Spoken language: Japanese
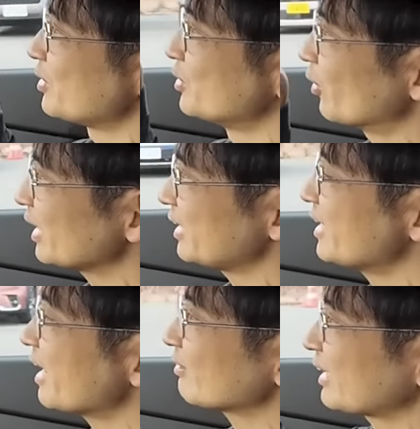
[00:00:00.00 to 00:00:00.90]
より
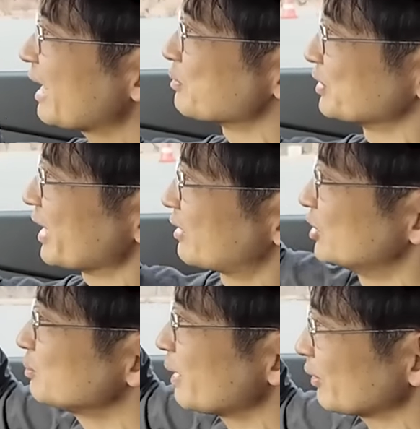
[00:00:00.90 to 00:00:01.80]
リアルタイムで
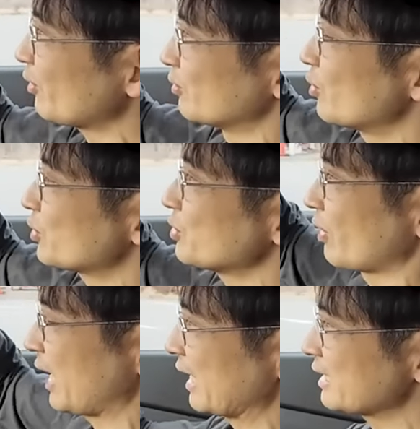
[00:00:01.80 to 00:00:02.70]
車の動き
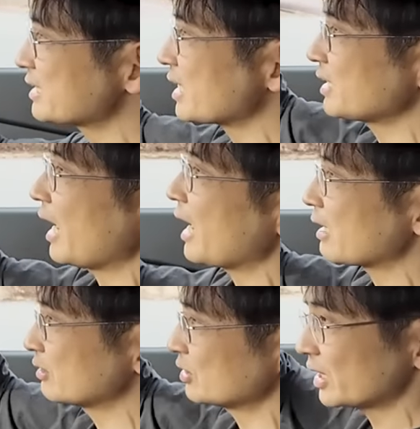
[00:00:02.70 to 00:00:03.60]
を完全に
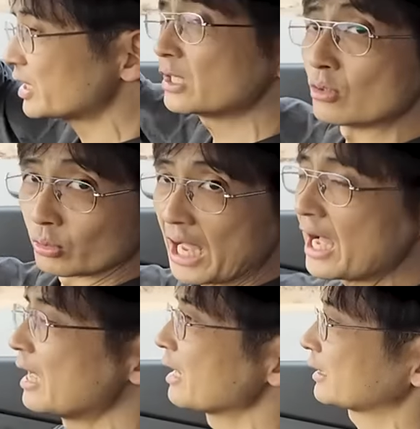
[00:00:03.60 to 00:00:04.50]
把握できるよう
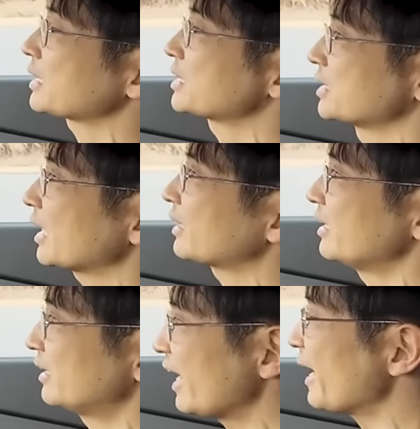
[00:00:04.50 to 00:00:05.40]
な形になっ
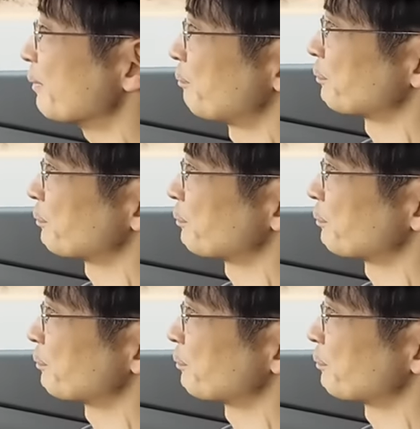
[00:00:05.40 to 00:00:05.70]
ていて